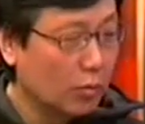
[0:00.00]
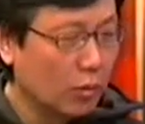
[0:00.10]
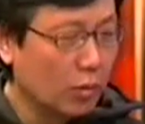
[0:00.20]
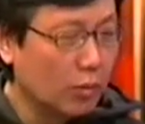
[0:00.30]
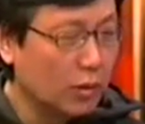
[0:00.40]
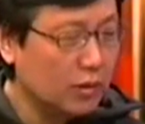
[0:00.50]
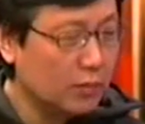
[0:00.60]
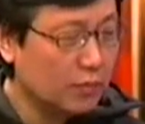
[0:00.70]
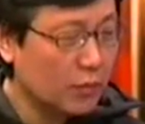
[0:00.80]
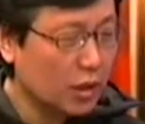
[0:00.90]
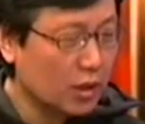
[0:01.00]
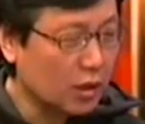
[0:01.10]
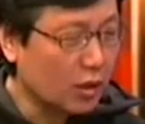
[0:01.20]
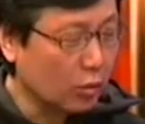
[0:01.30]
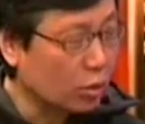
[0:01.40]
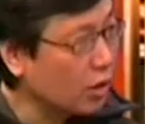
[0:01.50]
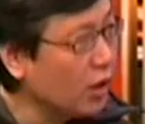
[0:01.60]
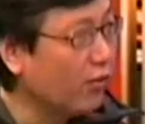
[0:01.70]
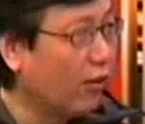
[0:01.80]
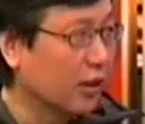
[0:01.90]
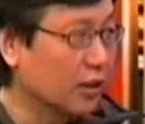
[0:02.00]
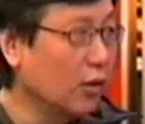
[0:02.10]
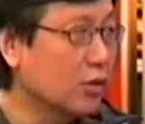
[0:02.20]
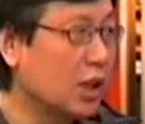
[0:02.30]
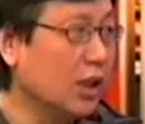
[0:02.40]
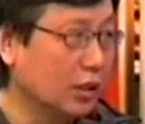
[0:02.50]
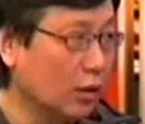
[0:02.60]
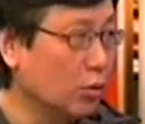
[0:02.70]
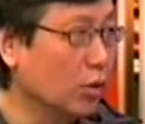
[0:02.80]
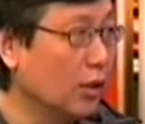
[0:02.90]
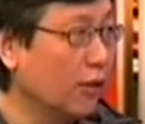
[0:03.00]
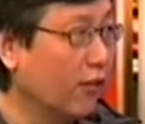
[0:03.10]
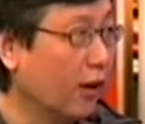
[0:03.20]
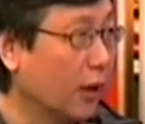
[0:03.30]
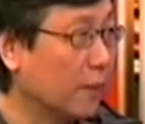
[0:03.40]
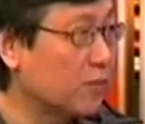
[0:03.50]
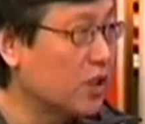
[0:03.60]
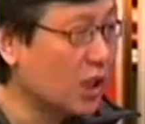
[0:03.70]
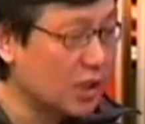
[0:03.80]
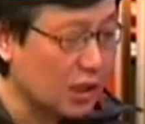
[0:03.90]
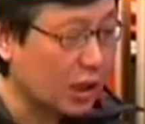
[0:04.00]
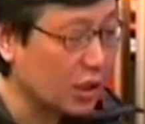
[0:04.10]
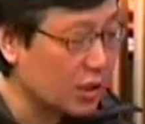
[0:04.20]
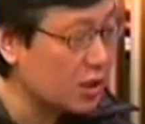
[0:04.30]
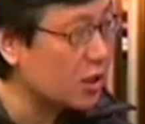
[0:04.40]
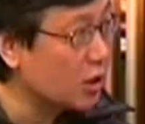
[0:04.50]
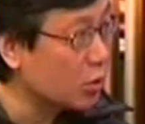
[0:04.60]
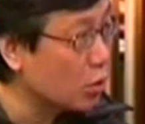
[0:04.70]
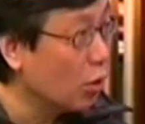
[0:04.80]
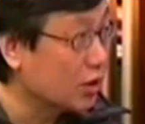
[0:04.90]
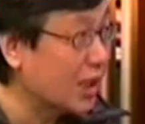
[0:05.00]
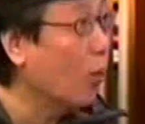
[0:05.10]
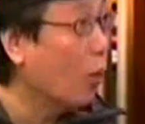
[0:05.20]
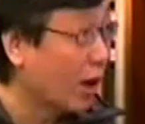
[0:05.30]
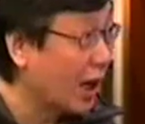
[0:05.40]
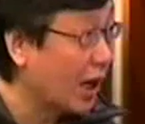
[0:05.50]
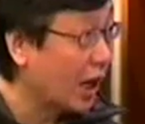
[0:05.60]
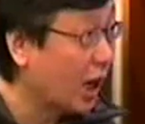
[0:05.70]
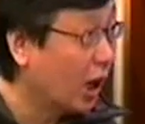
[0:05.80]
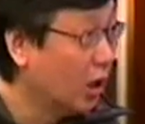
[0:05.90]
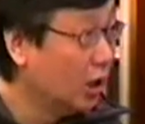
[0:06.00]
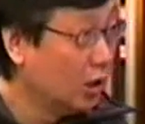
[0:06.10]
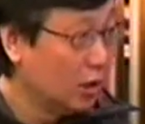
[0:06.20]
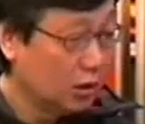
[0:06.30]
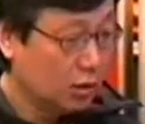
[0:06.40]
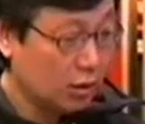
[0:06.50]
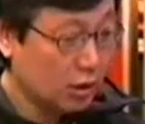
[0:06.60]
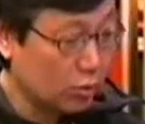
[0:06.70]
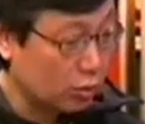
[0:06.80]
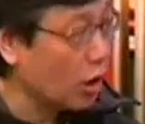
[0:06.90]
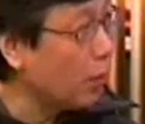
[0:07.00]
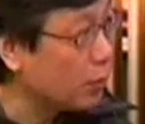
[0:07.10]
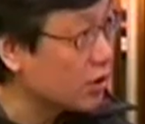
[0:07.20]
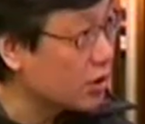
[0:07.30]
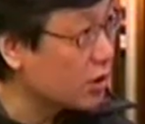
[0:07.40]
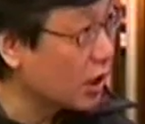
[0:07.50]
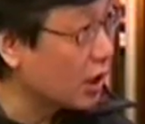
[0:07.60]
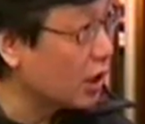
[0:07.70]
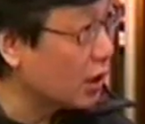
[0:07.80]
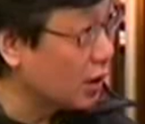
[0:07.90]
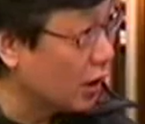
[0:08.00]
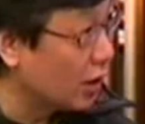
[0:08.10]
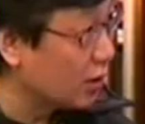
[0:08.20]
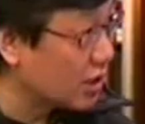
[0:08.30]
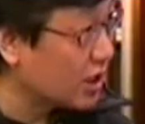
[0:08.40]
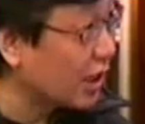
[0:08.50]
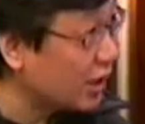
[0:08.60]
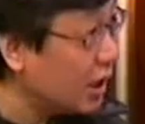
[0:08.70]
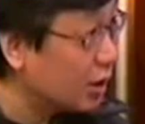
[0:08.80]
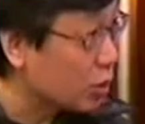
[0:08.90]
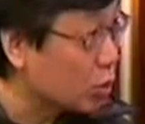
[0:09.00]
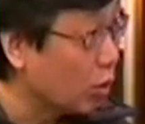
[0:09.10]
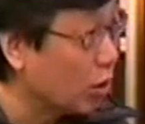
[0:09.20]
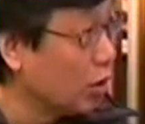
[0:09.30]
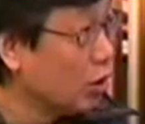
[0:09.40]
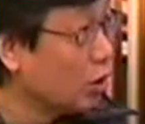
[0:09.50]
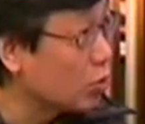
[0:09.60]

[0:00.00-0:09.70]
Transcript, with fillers: 我我们搞错地方了，道歉也道错地方了。这个整个事情错，在我看来哈，它主要不是这个这家店的错，